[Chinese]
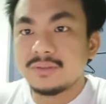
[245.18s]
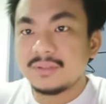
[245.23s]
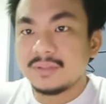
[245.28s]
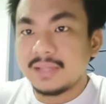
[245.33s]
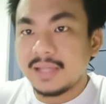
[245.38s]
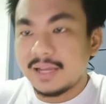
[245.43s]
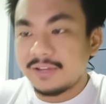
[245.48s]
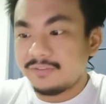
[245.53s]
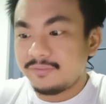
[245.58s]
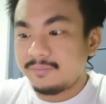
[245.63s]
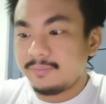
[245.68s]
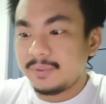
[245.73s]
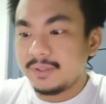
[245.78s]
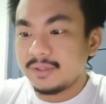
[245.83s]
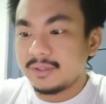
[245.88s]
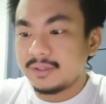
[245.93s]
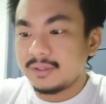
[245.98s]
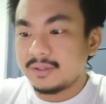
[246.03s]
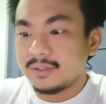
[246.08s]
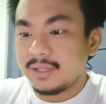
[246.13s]
是
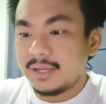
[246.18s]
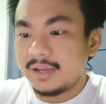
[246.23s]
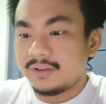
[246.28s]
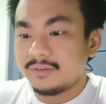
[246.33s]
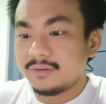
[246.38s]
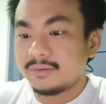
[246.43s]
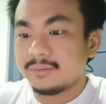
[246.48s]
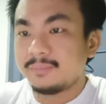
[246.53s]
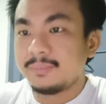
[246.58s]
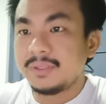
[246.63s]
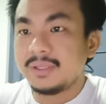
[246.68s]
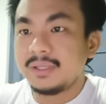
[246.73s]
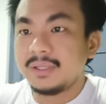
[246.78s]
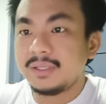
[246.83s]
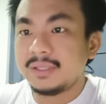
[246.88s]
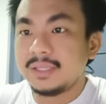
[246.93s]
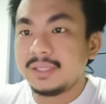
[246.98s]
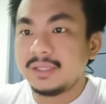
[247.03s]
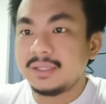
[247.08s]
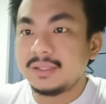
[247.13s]
Livepeer L
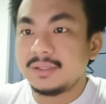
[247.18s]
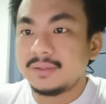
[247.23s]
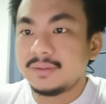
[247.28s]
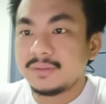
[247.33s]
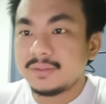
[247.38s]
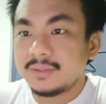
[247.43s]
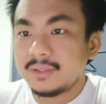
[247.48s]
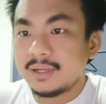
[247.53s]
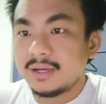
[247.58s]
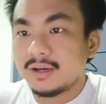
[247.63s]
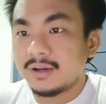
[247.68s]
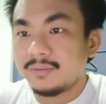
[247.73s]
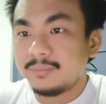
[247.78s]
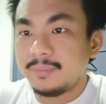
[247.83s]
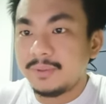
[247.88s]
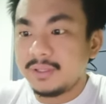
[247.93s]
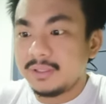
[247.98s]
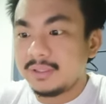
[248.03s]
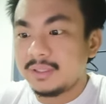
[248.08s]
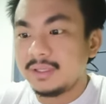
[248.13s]
P T L
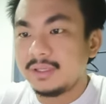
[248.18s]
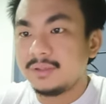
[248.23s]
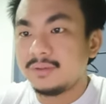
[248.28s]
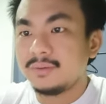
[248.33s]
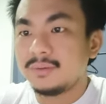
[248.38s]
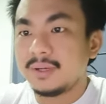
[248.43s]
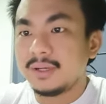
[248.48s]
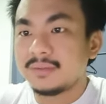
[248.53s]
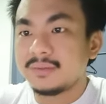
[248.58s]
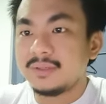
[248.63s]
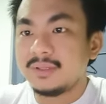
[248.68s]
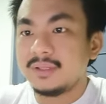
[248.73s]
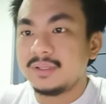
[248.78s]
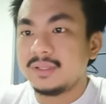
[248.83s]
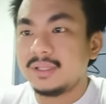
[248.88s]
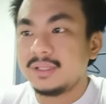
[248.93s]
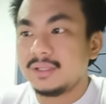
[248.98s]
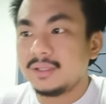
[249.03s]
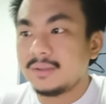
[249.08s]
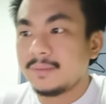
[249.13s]
P T U S D
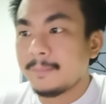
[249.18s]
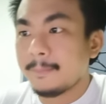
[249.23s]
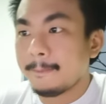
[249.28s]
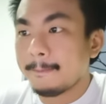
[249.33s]
D。